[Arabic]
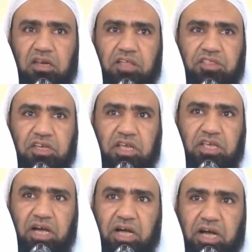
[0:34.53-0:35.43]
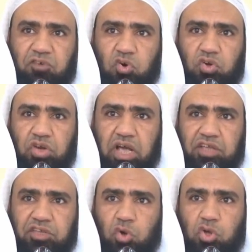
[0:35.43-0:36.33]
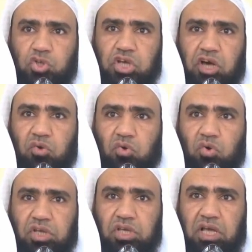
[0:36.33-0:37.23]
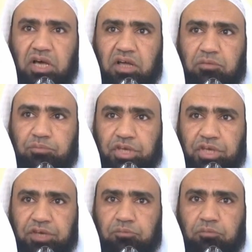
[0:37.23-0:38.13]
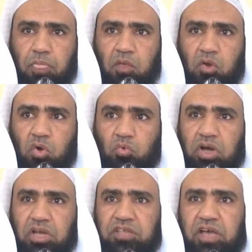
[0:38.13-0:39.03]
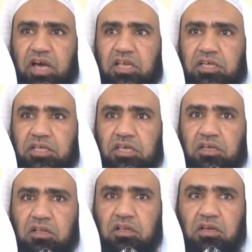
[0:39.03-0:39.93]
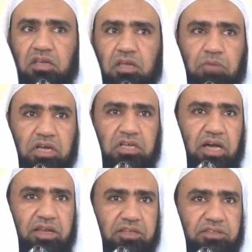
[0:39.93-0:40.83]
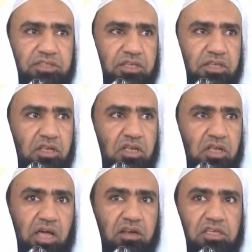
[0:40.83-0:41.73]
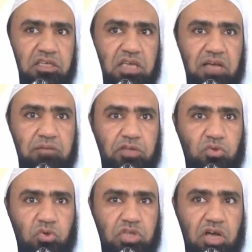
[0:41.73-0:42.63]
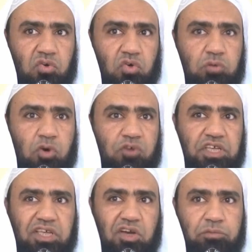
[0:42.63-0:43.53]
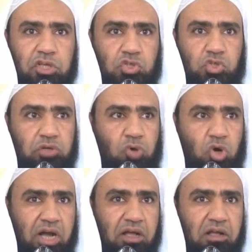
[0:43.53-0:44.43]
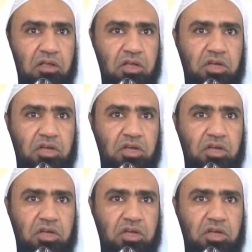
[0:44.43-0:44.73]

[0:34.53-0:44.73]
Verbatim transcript: الذين يخافون أن يحشروا إلى ربهم ولذلك لما كانت القيامة تقوم في يوم الجمعة